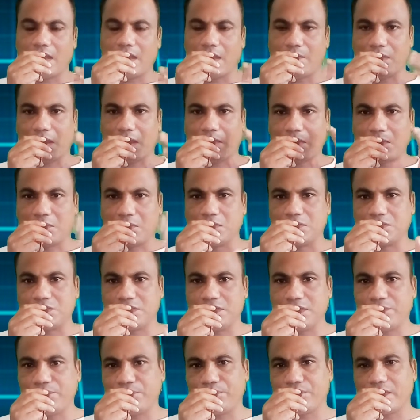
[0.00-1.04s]
আমি আবার
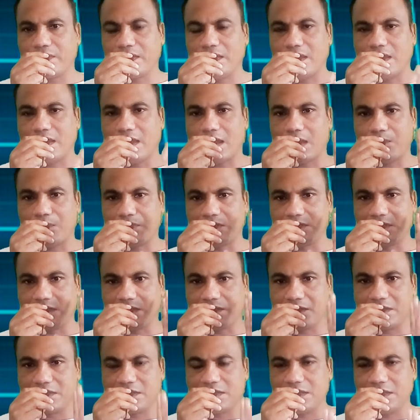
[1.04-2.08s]
বলছি আপনারা
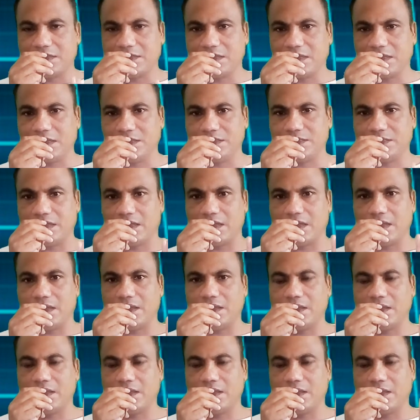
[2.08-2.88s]
জানতে চেয়েছেন যে